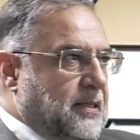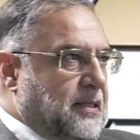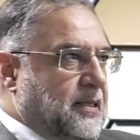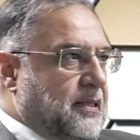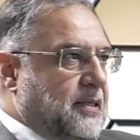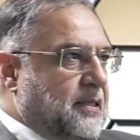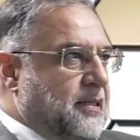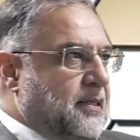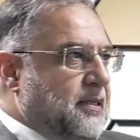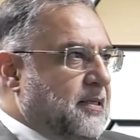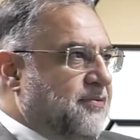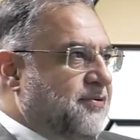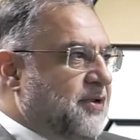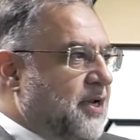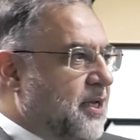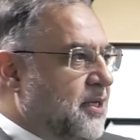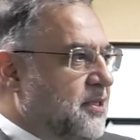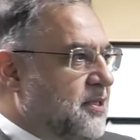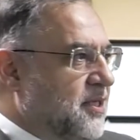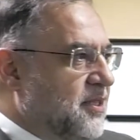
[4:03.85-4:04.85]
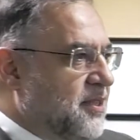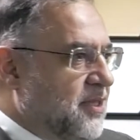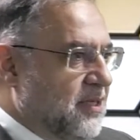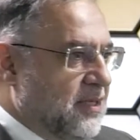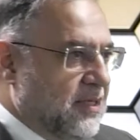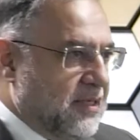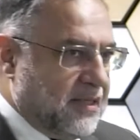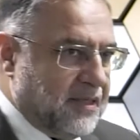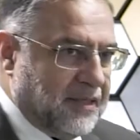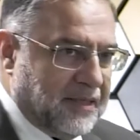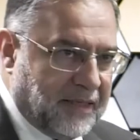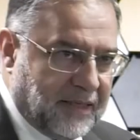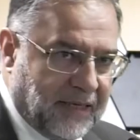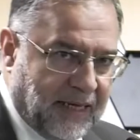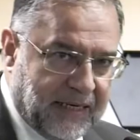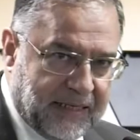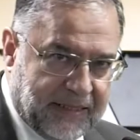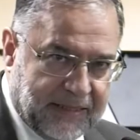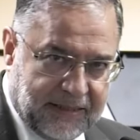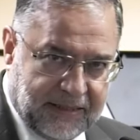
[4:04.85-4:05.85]
آه، في الحديث
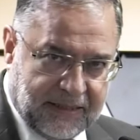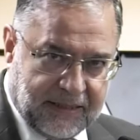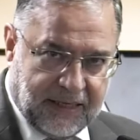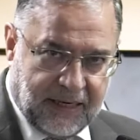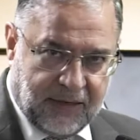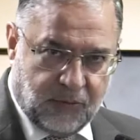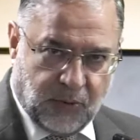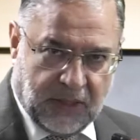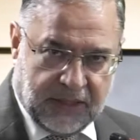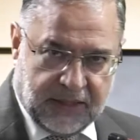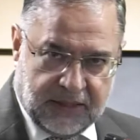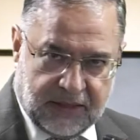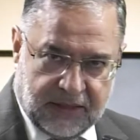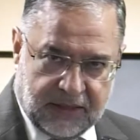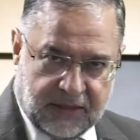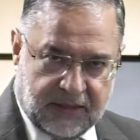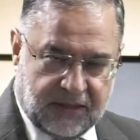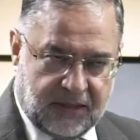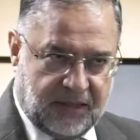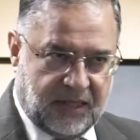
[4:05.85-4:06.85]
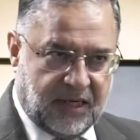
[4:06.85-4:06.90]
عن الوعيد